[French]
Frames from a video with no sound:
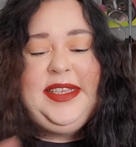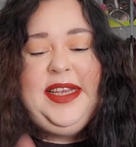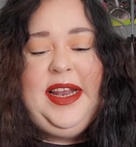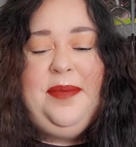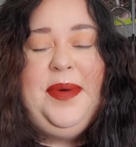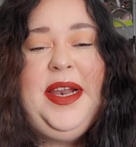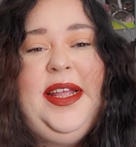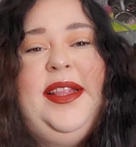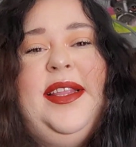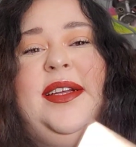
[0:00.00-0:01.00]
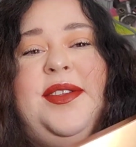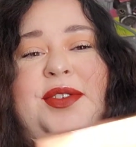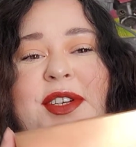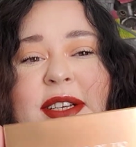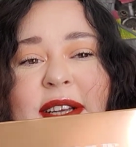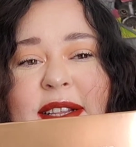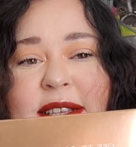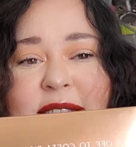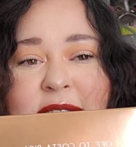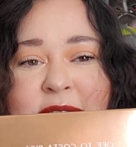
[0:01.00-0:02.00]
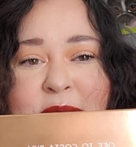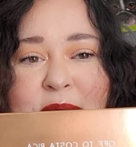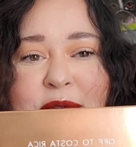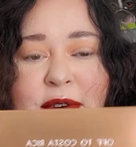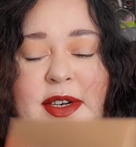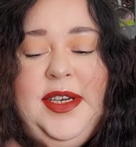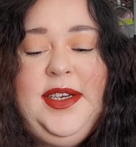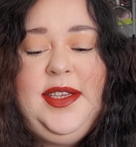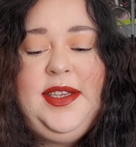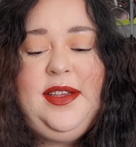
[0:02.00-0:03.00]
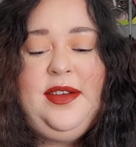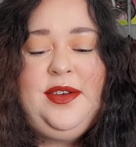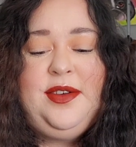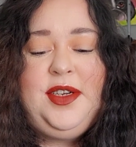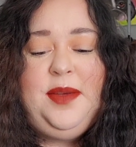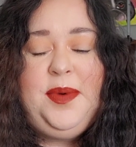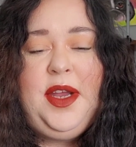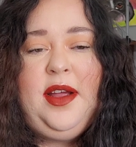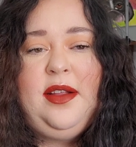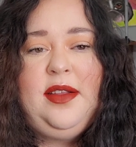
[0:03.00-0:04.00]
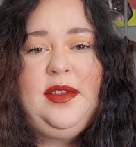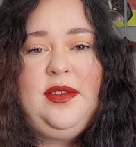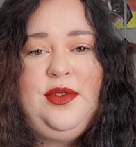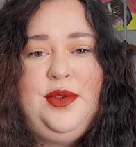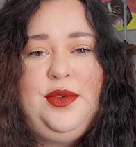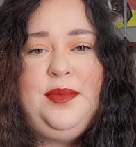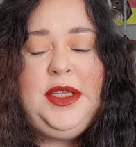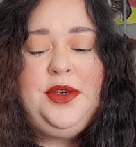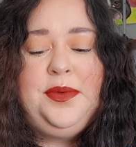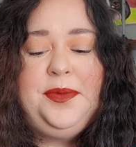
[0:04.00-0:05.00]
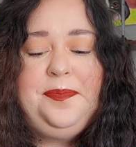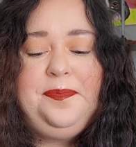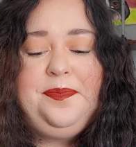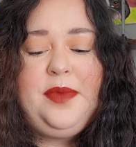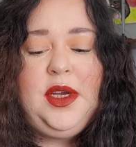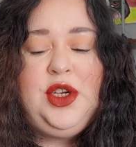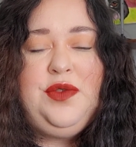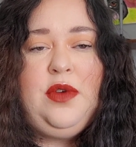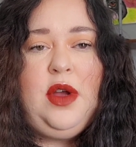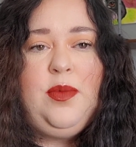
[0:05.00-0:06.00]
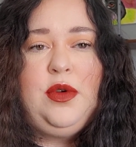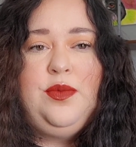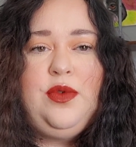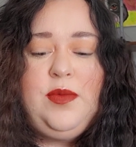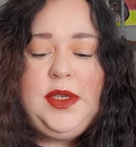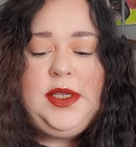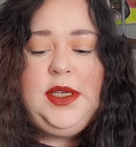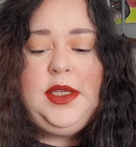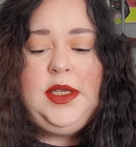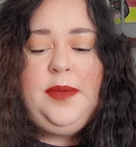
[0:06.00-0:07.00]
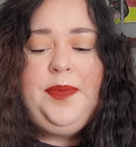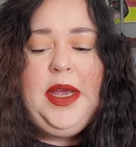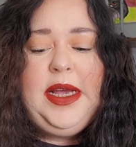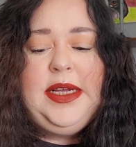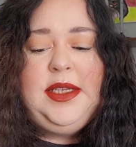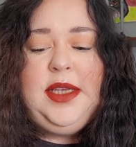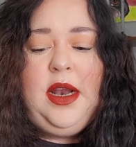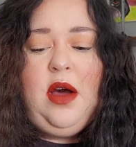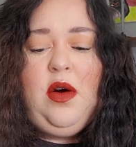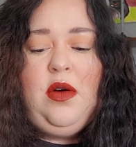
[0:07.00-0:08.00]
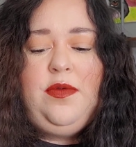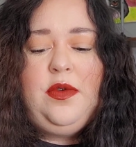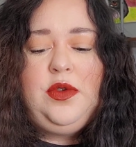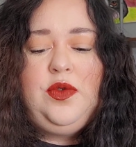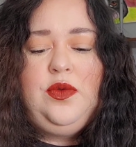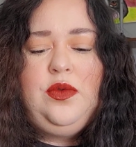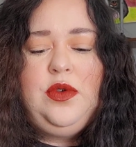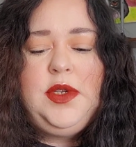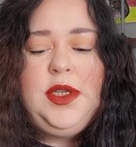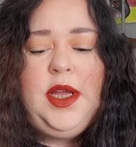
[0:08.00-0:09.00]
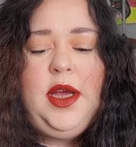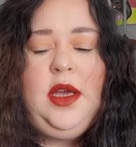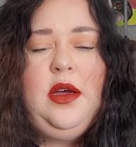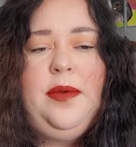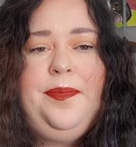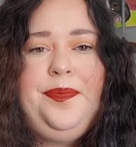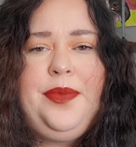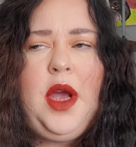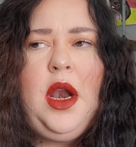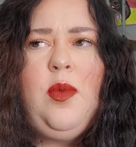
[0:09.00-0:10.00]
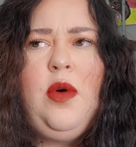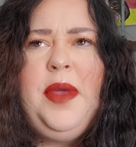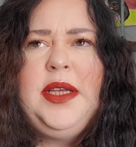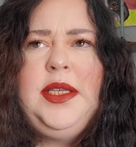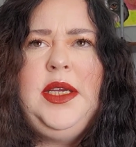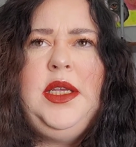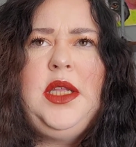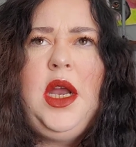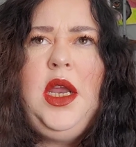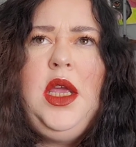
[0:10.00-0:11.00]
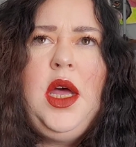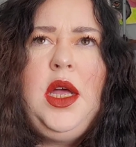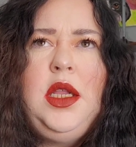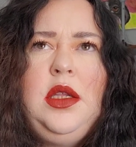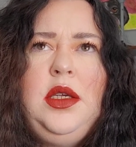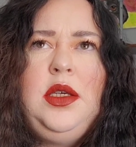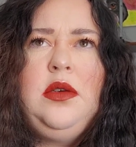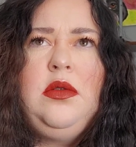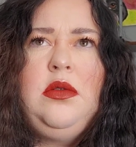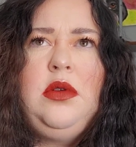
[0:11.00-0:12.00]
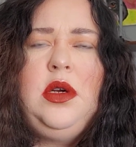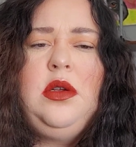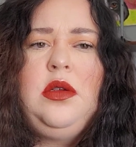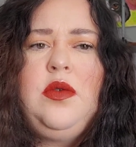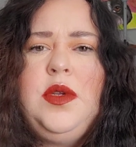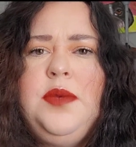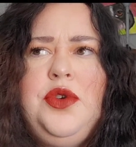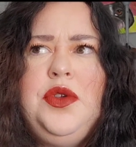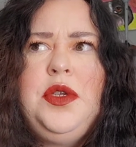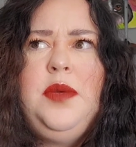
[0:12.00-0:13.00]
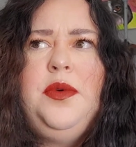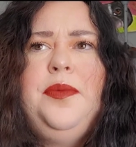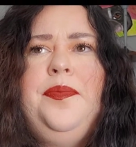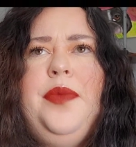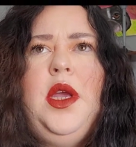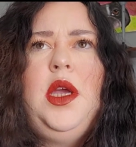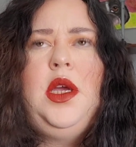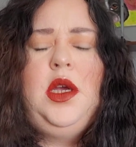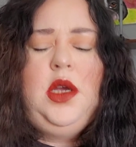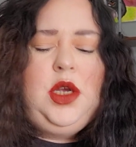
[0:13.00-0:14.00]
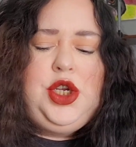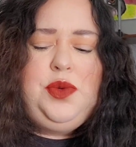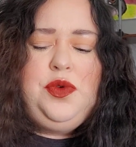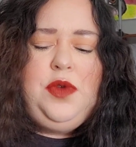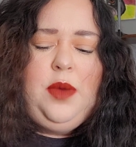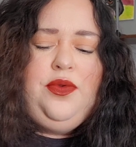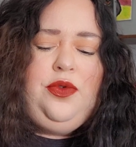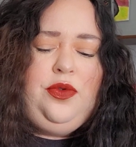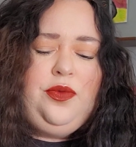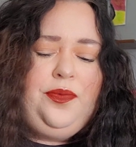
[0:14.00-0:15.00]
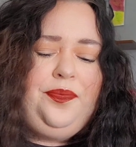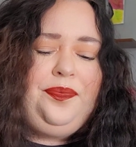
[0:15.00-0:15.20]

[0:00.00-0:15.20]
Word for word: C'est la palette teint de chez Anastasia Beverly euh, j'ai pris la teinte euh, médium. Je veux la prendre pour moi cet été. C'est la Off to Costa Rica. La première, c'est italienne. Et la troisième, je ne sais pas. Je me souviens plus du nom.